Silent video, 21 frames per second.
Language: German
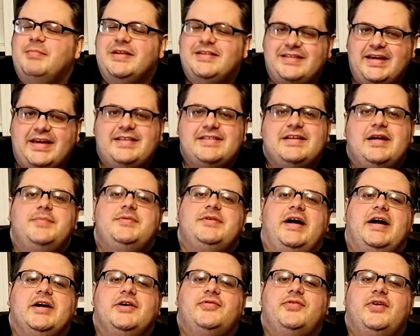mit 16 habe
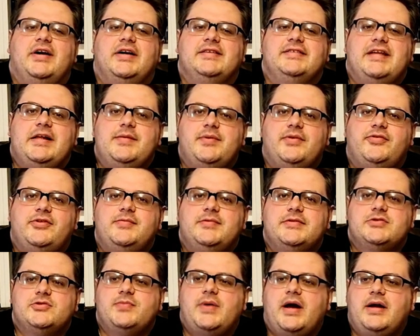ich angefangen, selber
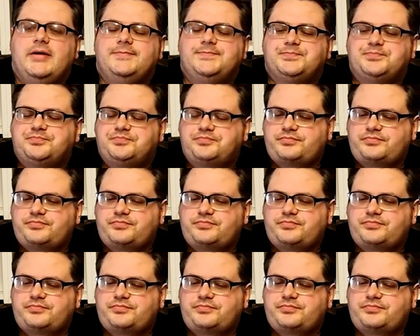Filme zu machen.